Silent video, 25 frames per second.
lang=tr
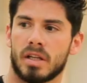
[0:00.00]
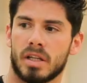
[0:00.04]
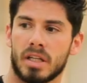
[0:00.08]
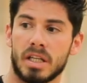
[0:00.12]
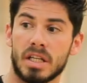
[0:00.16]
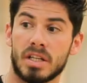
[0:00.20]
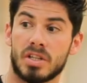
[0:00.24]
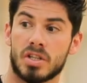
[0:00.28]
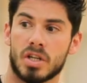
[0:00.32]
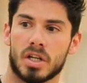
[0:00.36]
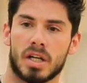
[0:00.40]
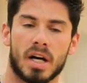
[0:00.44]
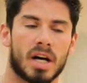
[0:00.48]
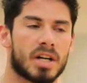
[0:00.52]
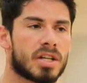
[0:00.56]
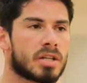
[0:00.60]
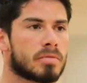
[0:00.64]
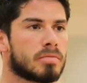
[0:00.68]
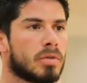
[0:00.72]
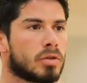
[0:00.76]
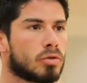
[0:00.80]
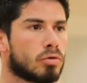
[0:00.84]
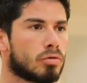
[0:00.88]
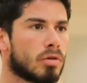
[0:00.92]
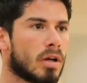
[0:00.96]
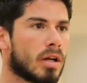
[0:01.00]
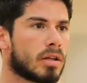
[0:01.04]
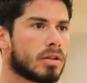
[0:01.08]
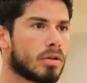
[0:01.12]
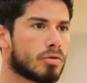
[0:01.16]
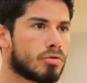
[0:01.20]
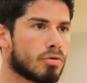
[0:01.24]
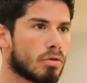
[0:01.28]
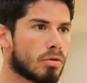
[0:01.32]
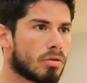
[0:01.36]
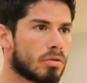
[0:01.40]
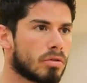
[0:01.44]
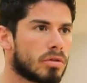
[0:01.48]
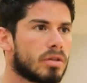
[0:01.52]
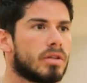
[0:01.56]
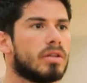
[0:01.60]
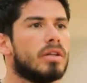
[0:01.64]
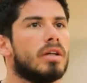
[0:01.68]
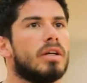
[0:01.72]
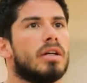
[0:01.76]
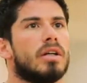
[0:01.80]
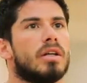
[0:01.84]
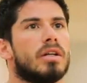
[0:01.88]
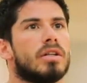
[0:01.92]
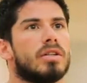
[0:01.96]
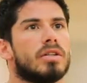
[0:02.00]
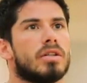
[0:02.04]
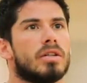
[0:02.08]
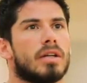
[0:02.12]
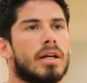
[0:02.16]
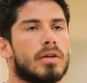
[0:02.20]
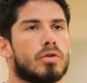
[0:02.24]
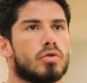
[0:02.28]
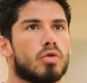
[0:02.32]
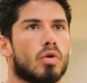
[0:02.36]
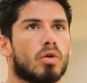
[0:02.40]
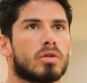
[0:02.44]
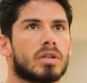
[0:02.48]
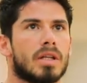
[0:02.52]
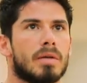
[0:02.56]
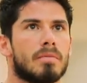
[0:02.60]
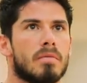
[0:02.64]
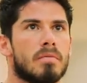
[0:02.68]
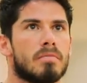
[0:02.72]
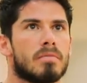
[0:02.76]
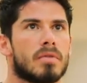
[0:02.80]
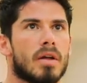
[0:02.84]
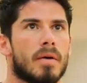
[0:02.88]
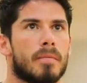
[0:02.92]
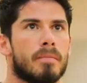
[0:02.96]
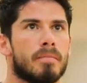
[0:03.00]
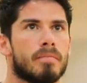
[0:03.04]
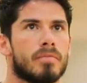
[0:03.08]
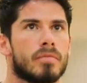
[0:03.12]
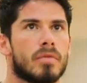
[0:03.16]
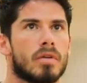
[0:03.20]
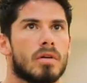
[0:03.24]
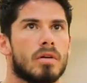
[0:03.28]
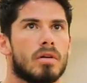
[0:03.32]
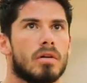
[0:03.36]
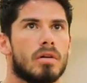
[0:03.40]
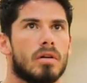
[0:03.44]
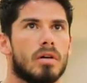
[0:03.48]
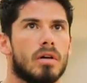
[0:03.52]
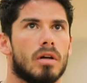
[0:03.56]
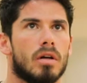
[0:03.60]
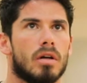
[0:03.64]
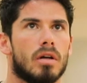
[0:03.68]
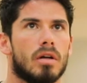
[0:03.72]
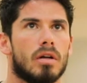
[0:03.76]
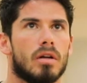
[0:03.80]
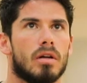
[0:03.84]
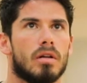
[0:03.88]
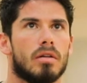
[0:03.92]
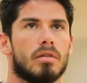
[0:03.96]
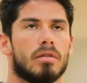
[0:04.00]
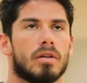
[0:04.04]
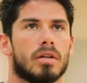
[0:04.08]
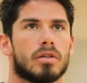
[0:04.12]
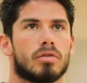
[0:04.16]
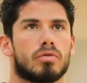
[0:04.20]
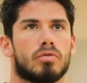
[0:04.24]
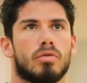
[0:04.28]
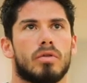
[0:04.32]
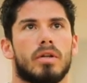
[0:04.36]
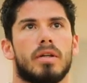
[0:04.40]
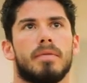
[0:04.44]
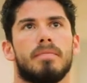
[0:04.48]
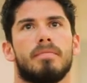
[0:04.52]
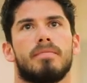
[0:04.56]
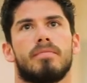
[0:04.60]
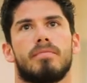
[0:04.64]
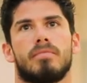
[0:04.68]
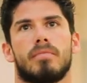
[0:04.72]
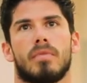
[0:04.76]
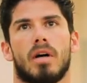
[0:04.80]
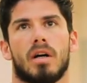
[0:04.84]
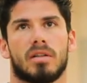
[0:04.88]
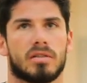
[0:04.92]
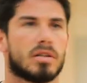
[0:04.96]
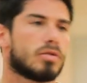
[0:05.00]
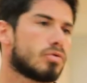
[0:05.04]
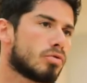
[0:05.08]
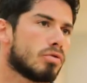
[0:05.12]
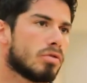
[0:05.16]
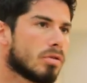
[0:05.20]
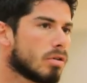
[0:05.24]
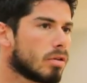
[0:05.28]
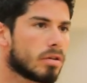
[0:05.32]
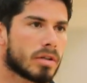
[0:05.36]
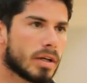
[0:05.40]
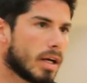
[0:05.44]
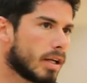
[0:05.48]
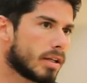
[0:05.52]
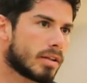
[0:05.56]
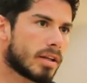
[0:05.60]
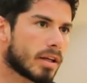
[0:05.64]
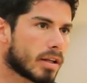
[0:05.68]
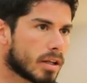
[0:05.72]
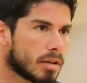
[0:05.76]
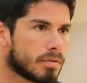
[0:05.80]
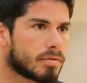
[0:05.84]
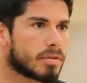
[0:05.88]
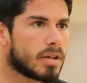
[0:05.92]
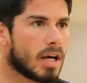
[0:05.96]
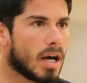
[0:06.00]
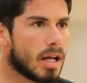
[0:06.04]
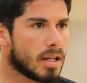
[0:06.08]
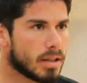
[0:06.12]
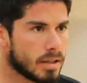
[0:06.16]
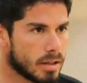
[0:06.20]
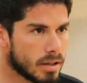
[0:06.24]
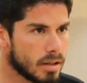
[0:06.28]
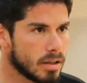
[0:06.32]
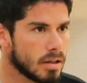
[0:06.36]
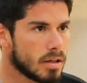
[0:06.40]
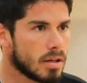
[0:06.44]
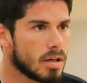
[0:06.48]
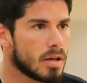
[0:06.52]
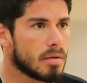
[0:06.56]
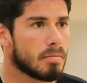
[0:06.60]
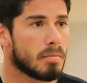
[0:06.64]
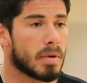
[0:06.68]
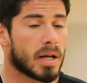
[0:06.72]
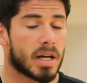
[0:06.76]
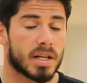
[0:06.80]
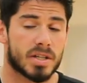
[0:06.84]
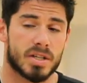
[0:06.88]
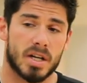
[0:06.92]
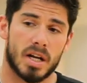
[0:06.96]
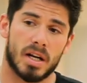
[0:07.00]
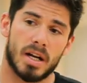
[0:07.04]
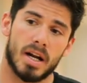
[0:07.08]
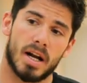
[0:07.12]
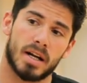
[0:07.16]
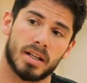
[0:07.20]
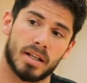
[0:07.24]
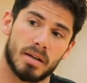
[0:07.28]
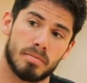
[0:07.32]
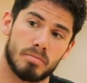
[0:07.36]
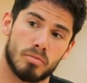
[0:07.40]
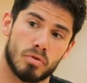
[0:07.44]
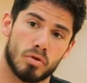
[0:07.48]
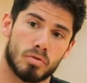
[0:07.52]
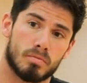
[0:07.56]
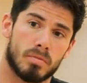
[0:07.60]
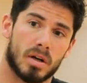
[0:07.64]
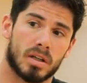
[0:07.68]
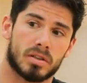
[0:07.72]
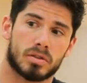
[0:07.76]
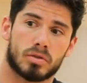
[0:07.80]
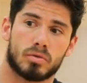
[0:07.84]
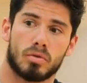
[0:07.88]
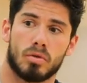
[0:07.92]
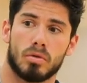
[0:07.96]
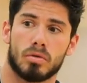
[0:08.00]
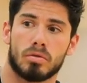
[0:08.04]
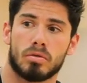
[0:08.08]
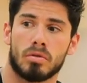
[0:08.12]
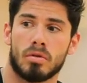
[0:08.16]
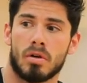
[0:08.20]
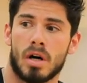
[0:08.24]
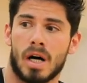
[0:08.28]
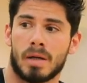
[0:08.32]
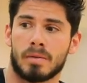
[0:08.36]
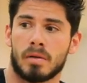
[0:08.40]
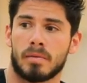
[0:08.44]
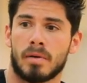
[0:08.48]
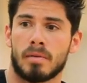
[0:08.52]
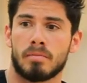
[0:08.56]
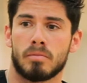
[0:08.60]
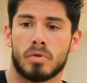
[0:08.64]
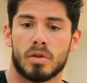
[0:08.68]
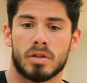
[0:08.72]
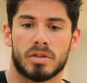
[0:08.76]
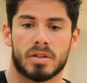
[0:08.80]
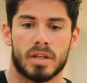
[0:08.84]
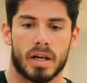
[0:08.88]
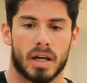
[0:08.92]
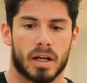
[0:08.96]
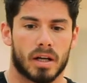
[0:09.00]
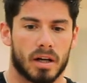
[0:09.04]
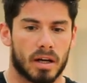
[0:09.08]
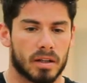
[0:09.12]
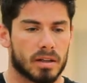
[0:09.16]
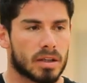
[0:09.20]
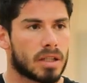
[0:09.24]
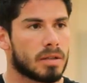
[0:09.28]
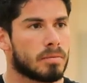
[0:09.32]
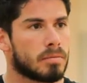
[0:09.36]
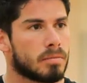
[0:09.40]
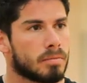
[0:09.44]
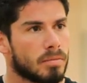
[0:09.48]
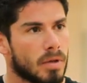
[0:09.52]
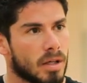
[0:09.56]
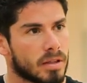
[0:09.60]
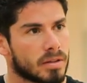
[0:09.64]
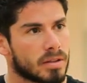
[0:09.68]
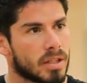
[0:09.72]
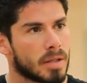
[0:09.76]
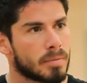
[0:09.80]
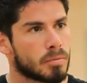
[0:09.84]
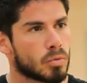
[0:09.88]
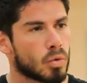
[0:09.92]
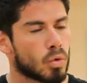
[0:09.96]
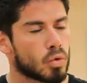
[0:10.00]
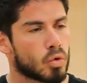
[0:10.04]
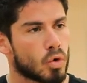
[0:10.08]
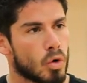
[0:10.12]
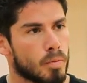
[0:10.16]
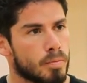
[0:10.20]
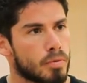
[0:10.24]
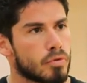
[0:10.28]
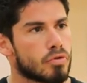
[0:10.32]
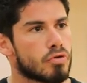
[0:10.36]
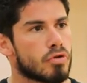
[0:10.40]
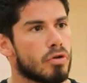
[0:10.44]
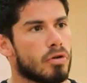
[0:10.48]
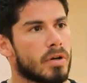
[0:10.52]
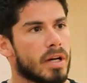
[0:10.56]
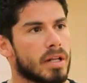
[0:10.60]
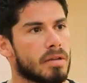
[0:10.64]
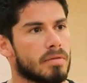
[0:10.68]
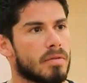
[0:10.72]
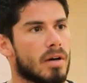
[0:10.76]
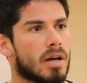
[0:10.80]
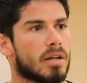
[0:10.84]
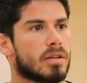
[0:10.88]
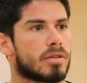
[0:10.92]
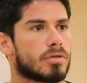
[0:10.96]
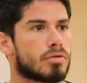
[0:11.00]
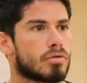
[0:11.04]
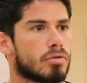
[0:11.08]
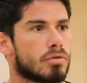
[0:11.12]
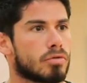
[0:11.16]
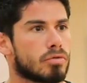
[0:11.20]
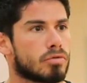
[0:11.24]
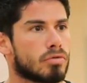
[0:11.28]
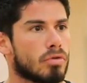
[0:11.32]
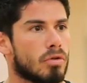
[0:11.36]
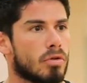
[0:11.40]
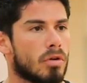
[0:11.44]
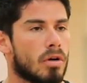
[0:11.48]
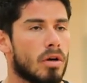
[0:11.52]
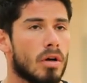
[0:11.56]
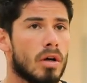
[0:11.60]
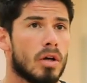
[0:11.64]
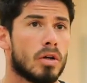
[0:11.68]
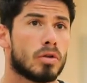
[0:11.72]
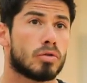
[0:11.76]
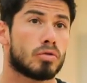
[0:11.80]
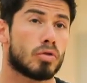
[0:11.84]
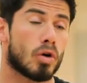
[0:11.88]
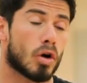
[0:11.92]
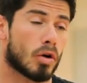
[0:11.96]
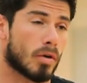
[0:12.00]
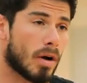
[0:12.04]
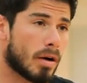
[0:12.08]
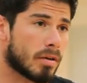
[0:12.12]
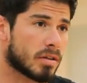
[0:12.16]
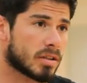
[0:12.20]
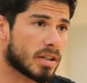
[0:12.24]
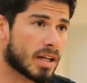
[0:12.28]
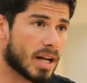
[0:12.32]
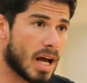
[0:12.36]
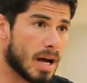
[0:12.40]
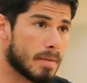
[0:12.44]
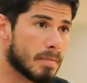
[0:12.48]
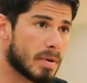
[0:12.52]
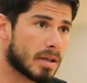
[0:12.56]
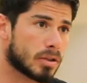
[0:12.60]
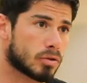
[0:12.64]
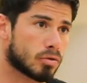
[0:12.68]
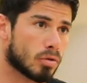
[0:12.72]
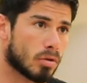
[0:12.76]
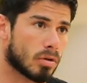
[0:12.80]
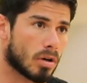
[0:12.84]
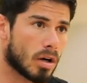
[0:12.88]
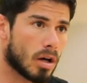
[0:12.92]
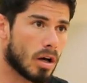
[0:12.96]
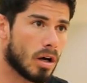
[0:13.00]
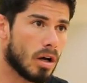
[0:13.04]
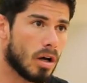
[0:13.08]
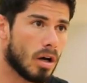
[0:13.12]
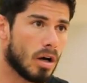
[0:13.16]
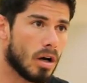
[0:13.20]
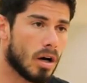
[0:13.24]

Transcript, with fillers: de ilk çıkar çıkmaz özellikle çok, e, yani çok demeyeyim de e, nasıl söyleyeyim, aslında çok yani teklif geldi. Menajerlerden büyük baskı oldu ama ben böyle direkt atlam, atlayıp da o köpük şöhret vardı çünkü Survivor'dan hemen sonra.